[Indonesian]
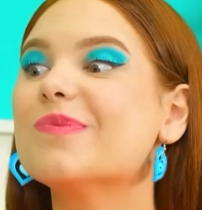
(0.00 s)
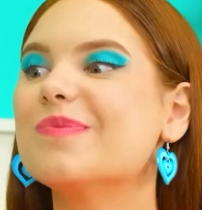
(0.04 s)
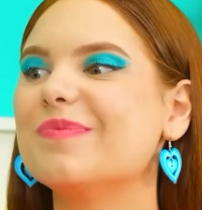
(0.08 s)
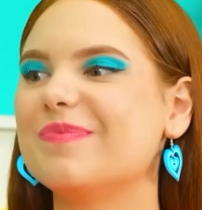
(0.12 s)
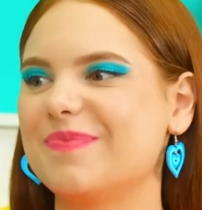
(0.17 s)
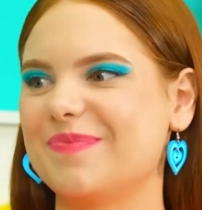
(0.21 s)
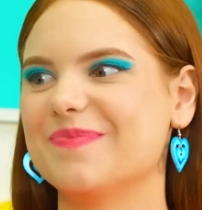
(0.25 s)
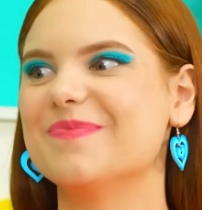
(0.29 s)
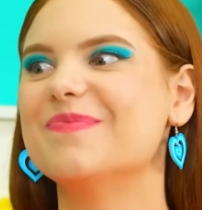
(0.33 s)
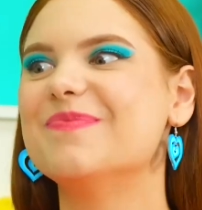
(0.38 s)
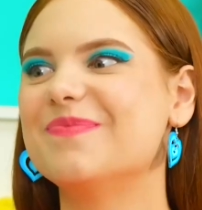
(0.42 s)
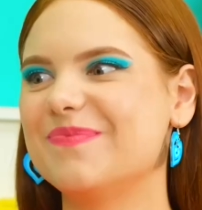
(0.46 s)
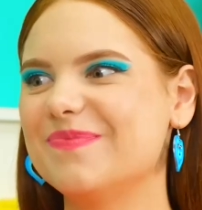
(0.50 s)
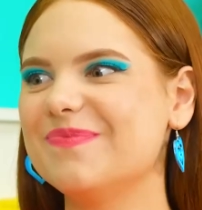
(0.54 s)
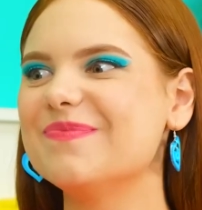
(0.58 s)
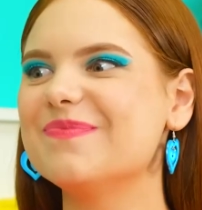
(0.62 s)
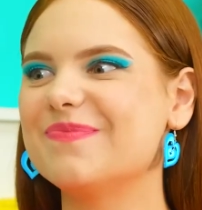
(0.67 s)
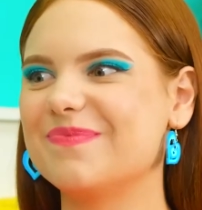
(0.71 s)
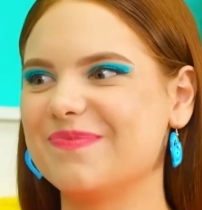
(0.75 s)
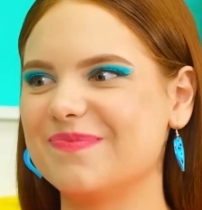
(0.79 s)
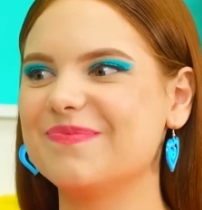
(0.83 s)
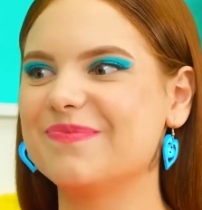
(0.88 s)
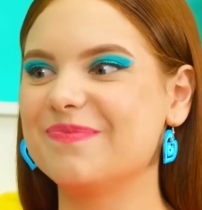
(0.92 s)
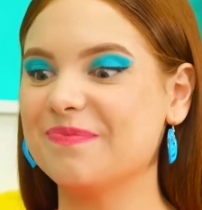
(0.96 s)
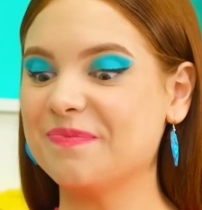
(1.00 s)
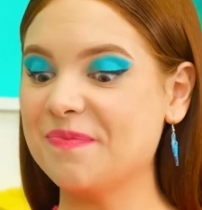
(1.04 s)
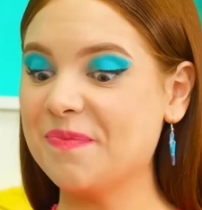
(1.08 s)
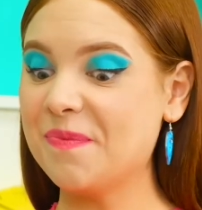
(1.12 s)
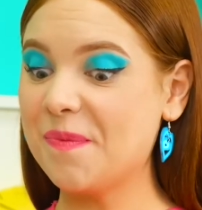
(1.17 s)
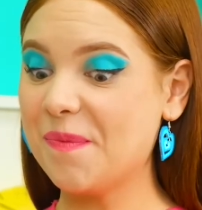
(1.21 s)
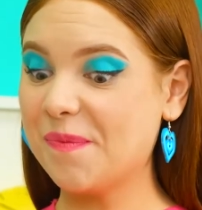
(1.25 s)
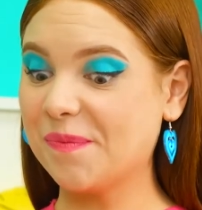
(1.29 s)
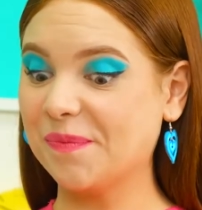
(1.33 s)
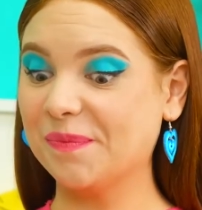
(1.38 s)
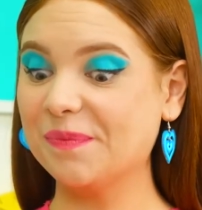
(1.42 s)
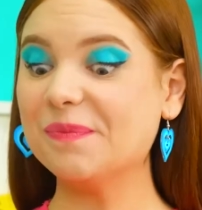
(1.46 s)
dan cerah.
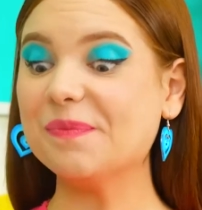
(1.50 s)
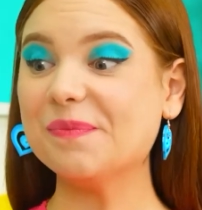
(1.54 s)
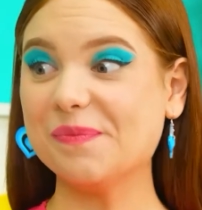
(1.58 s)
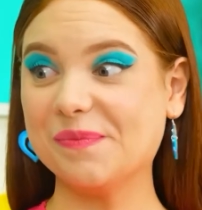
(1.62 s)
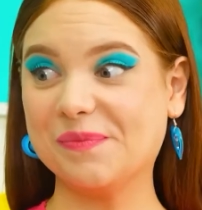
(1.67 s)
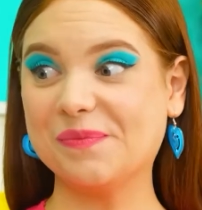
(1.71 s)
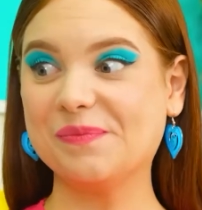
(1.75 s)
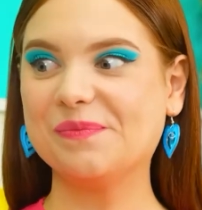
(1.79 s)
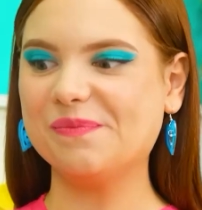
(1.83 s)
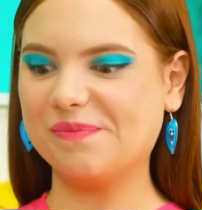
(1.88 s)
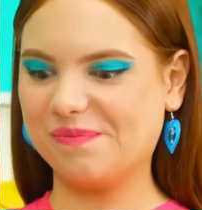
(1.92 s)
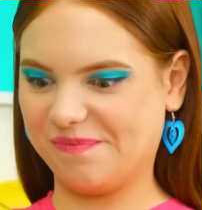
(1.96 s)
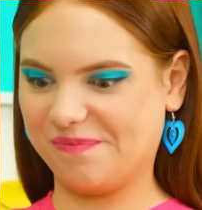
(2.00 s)
Aku suka